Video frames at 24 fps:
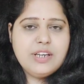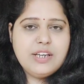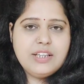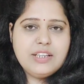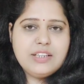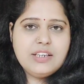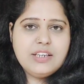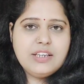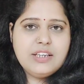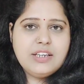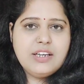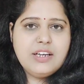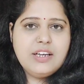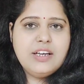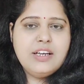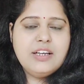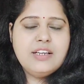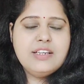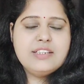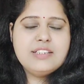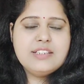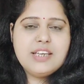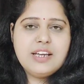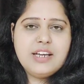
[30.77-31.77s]
डेथ कर गए हैं
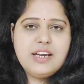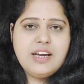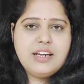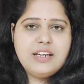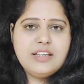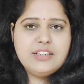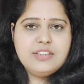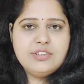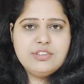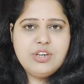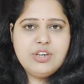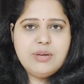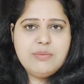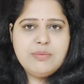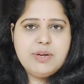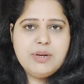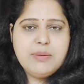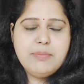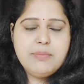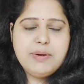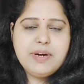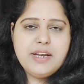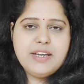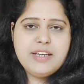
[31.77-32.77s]
इसके कारण जो है
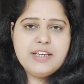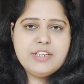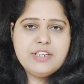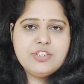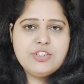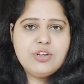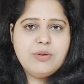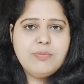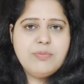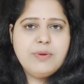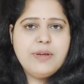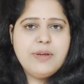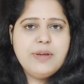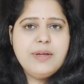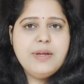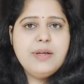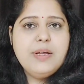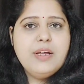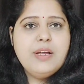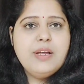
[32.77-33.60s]
मेरा पढ़ाई स्टॉप है